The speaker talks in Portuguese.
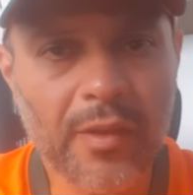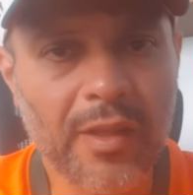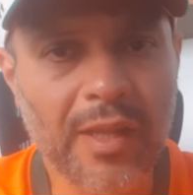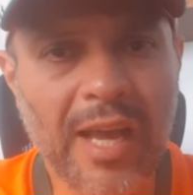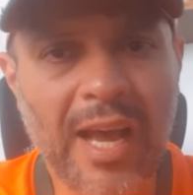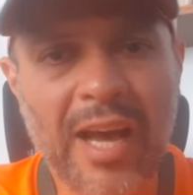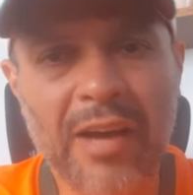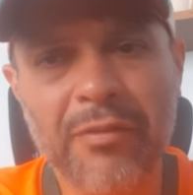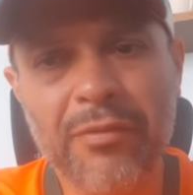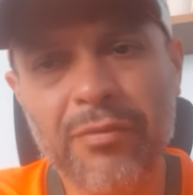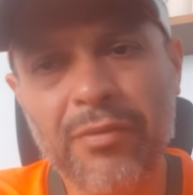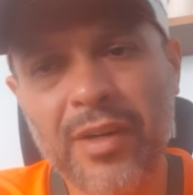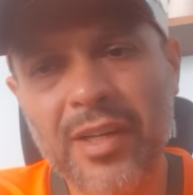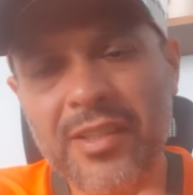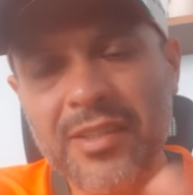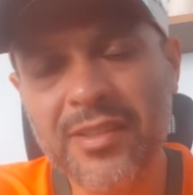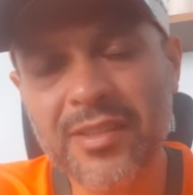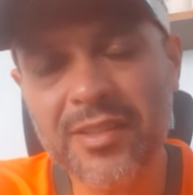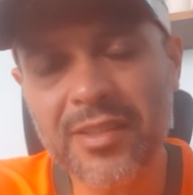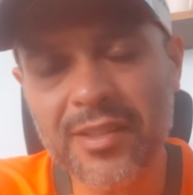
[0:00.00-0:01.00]

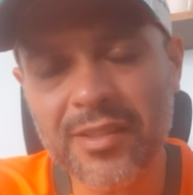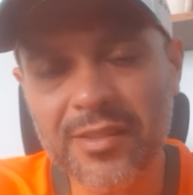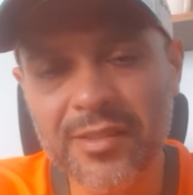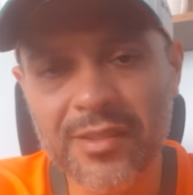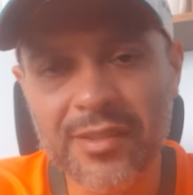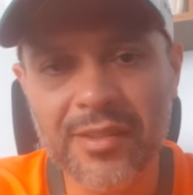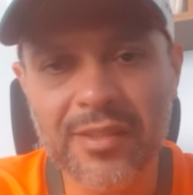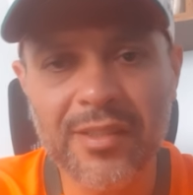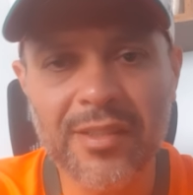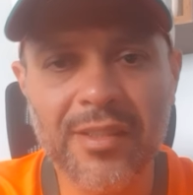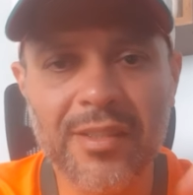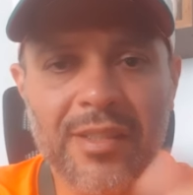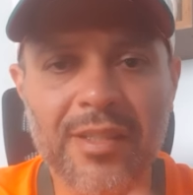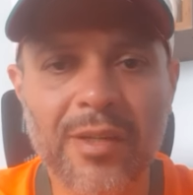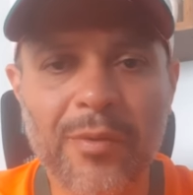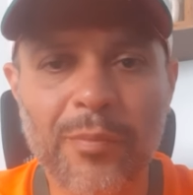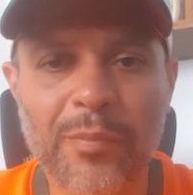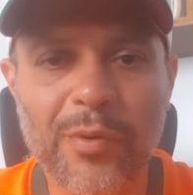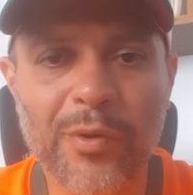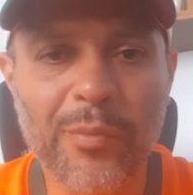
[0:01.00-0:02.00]
avança
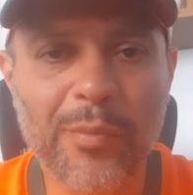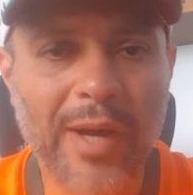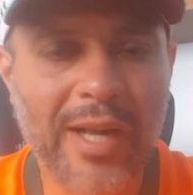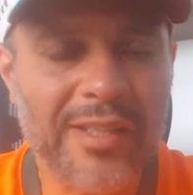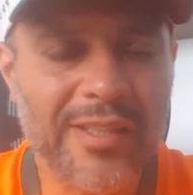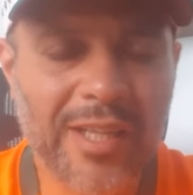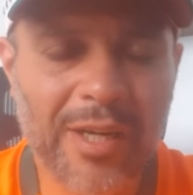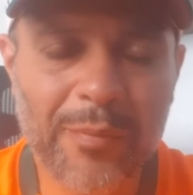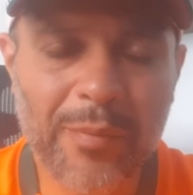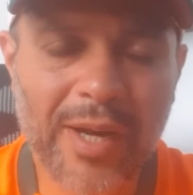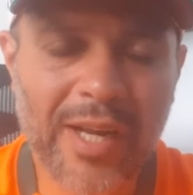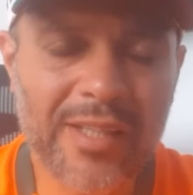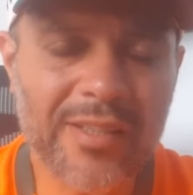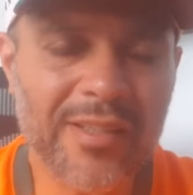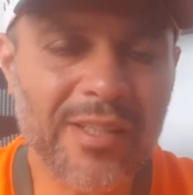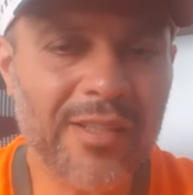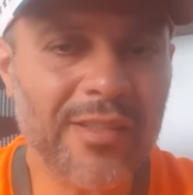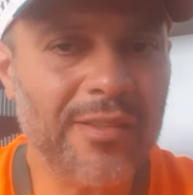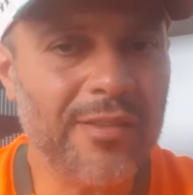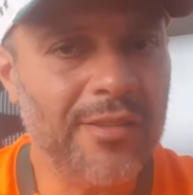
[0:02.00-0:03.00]
para o
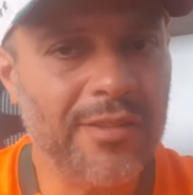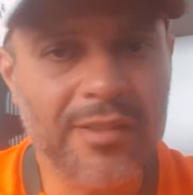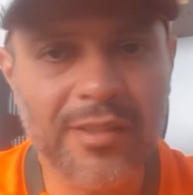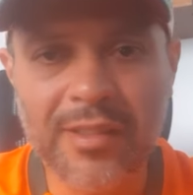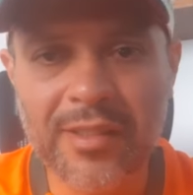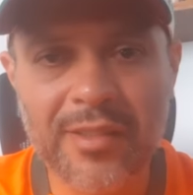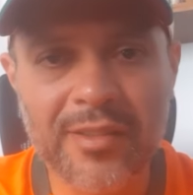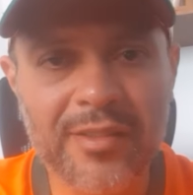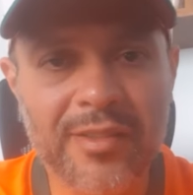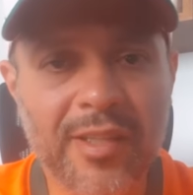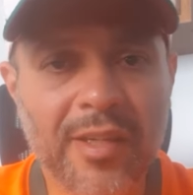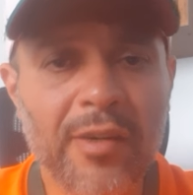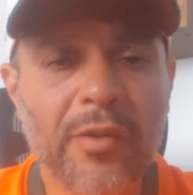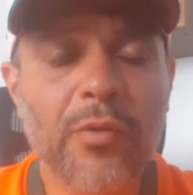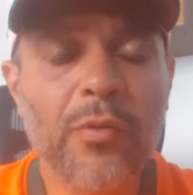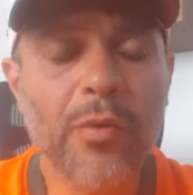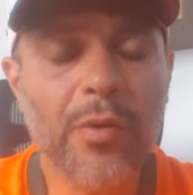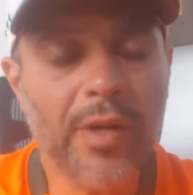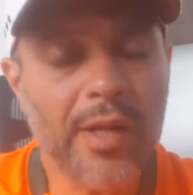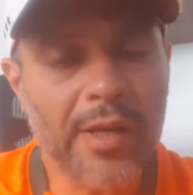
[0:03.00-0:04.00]
mata-mata
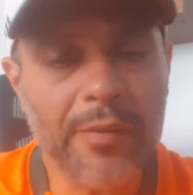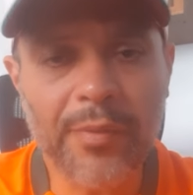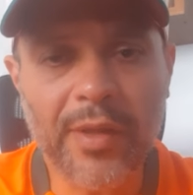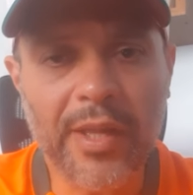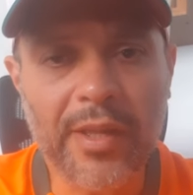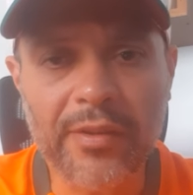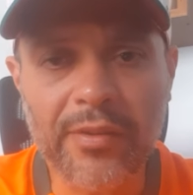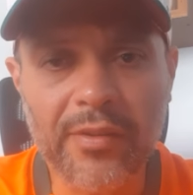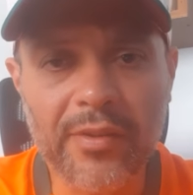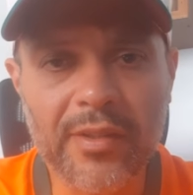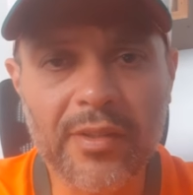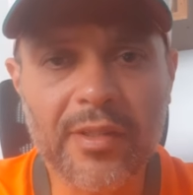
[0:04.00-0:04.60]
tranquilamente.